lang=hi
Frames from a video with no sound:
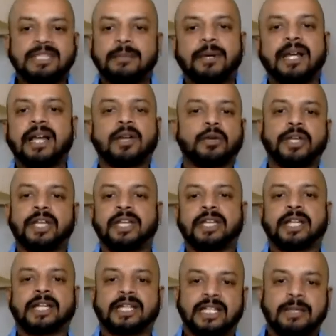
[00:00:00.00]
से बड़ा कोई नहीं
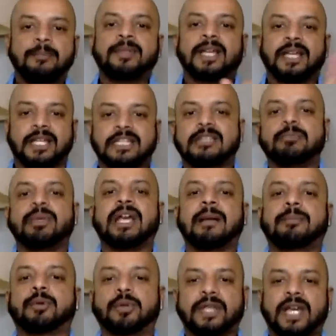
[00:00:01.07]
है टीम के हित में
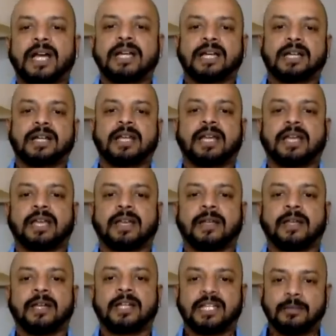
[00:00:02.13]
आपको क्या करना है
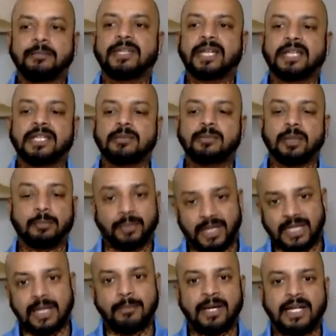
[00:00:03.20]
टीम के हित में
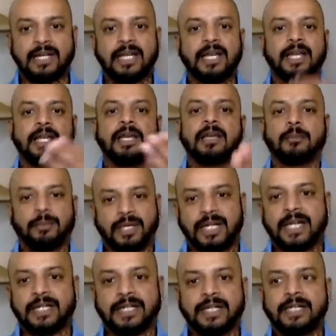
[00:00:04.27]
मेरा मानना है
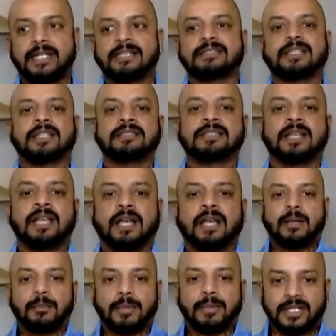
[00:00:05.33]
मेरा क्रिकेटिंग सेंस
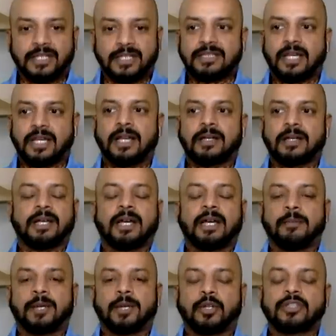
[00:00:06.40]
मनीष का
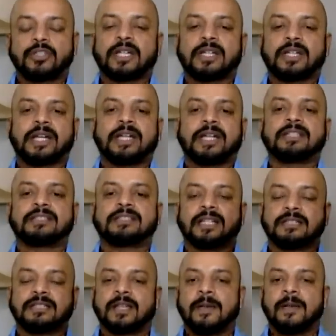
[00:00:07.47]
मनोज का क्रिकेटिंग
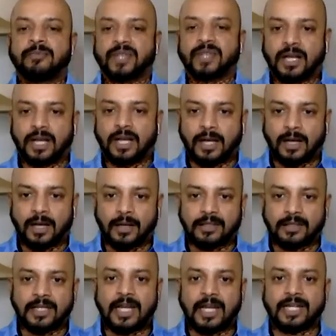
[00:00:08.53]
सेंस
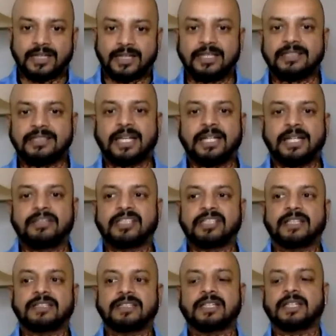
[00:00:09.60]
यहाँ कितने सारे
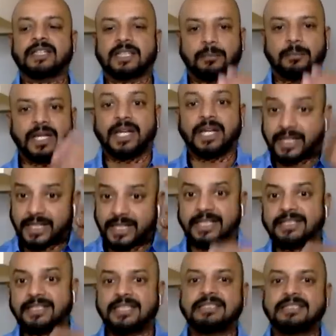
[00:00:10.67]
विशेषज्ञ सबका
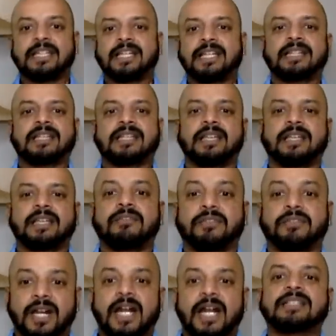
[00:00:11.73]
क्रिकेटिंग सेंस ये कहता है कि
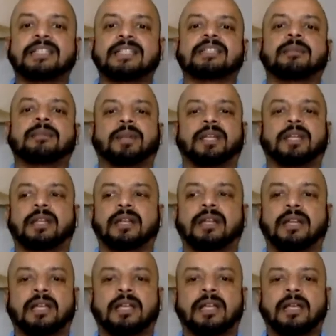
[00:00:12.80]
विराट जैसा प्लेयर
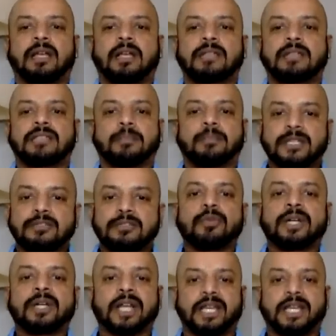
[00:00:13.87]
जब 20
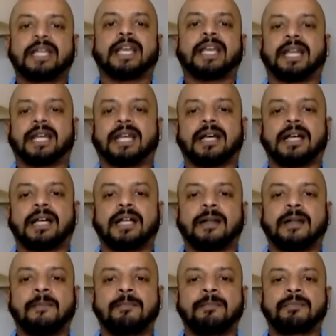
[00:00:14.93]
ओवर नहीं खेलेगा
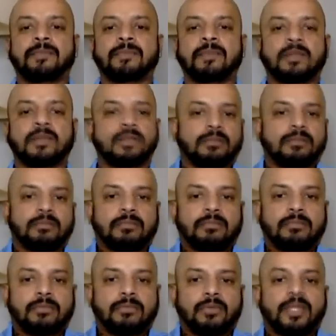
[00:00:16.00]

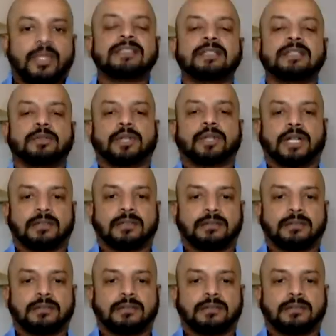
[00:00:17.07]
तो कैसे होगा